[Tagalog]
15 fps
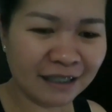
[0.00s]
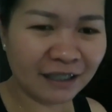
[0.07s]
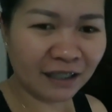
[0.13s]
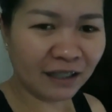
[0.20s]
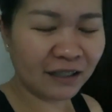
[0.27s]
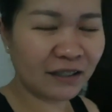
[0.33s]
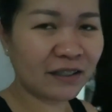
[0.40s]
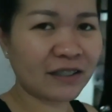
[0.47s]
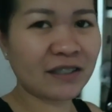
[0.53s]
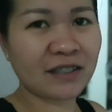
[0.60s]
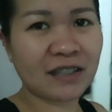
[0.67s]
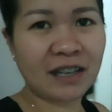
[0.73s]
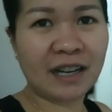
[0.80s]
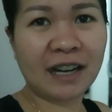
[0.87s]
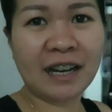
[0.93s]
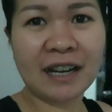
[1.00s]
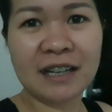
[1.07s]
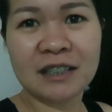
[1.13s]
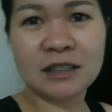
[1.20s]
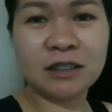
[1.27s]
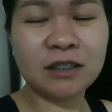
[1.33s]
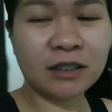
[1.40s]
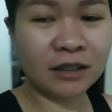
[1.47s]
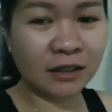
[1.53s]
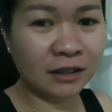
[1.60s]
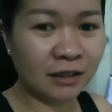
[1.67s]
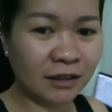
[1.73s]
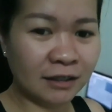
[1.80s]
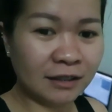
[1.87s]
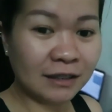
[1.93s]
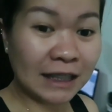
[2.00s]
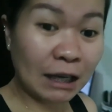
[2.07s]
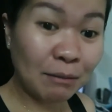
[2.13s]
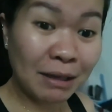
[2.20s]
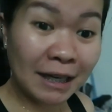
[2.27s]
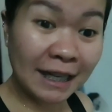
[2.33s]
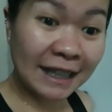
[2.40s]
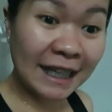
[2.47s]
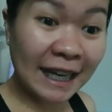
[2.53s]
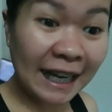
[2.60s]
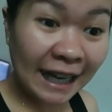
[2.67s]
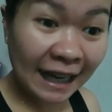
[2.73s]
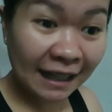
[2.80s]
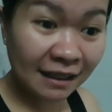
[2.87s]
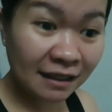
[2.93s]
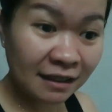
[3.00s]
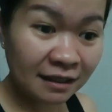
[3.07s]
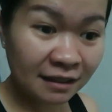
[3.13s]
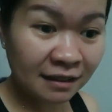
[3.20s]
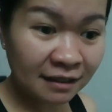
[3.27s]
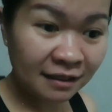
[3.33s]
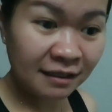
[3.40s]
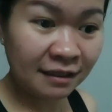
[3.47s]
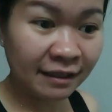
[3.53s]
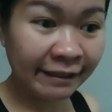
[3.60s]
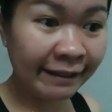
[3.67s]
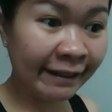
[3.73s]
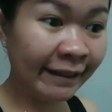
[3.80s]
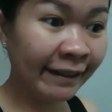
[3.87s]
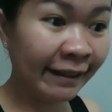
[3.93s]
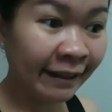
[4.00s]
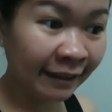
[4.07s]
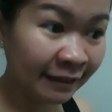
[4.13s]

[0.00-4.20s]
Colors ka. Sama ka din? Ha?